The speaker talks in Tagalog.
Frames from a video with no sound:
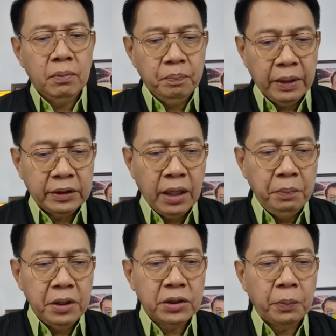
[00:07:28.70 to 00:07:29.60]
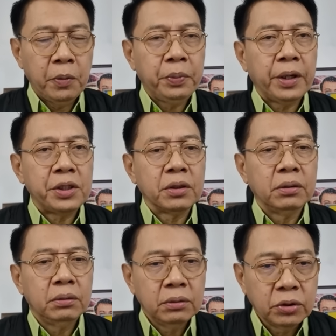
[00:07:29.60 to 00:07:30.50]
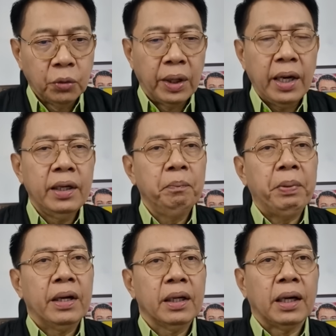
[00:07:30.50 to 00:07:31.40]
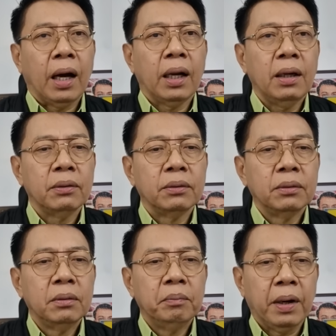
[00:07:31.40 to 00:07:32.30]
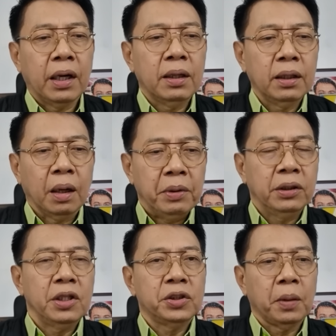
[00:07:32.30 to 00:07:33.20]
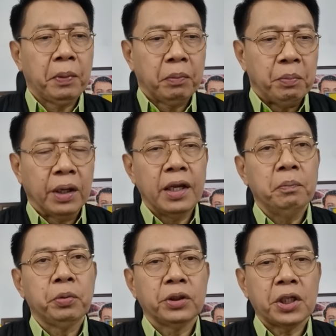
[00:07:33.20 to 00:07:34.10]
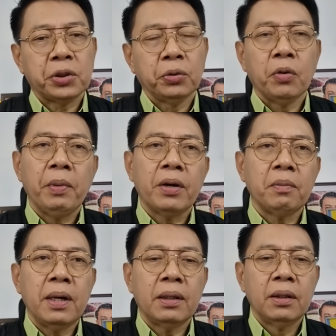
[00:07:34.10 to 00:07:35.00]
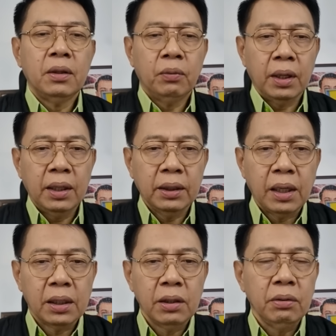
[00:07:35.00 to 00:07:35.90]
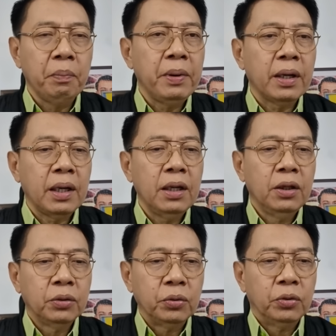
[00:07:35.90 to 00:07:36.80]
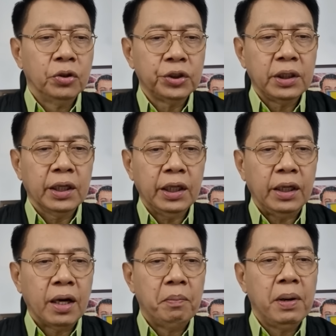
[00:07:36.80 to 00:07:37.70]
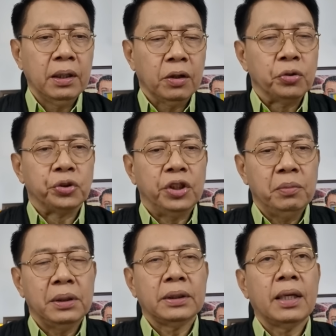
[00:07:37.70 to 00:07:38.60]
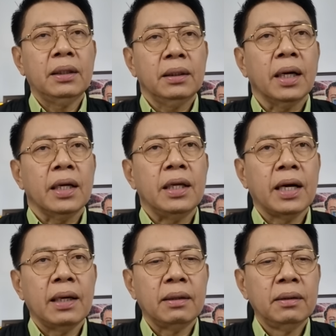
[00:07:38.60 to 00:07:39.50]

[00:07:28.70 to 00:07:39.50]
pag sinabing stop operation, so wala nang perang gagalaw para gamitin sa pagbibigay ng protection kung meron man. Wala nang gagalaw na pera tungkol sa nakikinabang na kung sino man dyan ng illegal.